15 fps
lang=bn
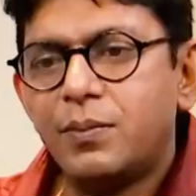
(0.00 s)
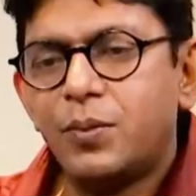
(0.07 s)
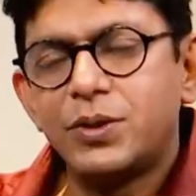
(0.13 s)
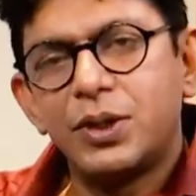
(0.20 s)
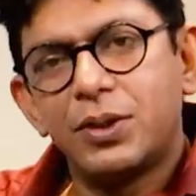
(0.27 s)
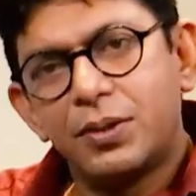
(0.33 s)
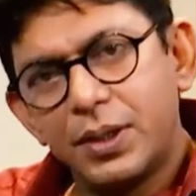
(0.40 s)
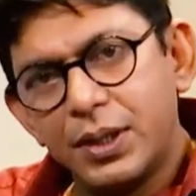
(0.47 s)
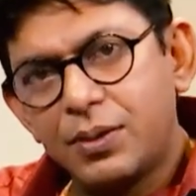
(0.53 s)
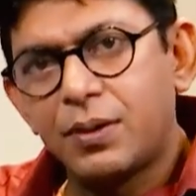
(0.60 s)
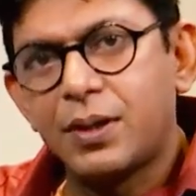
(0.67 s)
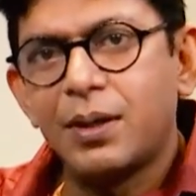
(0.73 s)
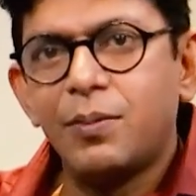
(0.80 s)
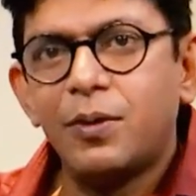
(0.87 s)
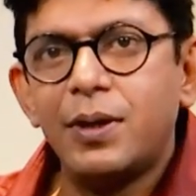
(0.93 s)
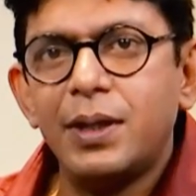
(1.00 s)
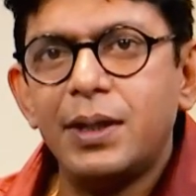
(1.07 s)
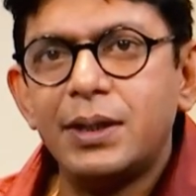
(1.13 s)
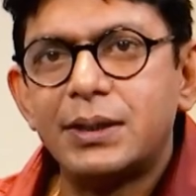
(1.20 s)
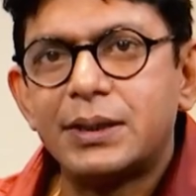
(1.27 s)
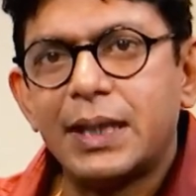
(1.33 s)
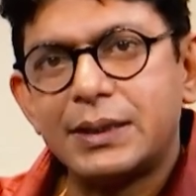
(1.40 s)
মজা করেই কথা বলে
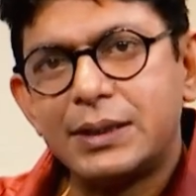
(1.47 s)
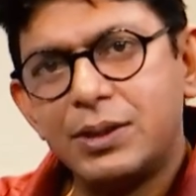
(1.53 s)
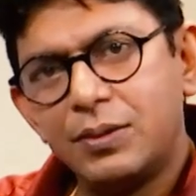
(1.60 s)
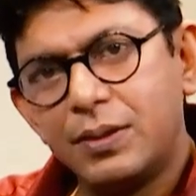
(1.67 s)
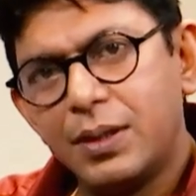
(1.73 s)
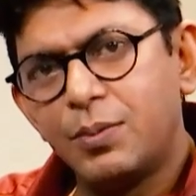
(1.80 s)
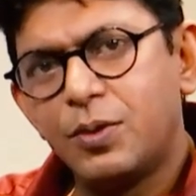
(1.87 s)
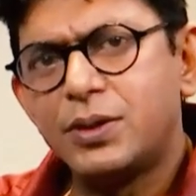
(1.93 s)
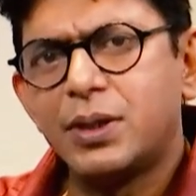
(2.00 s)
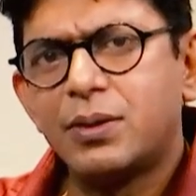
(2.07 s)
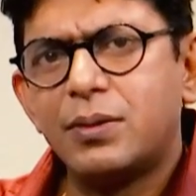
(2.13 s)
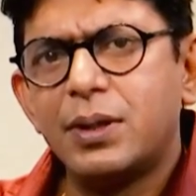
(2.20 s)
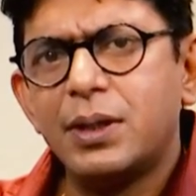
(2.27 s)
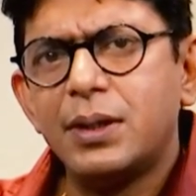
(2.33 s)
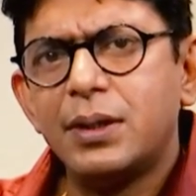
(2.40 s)
শাস্তিও দেয় মজা করে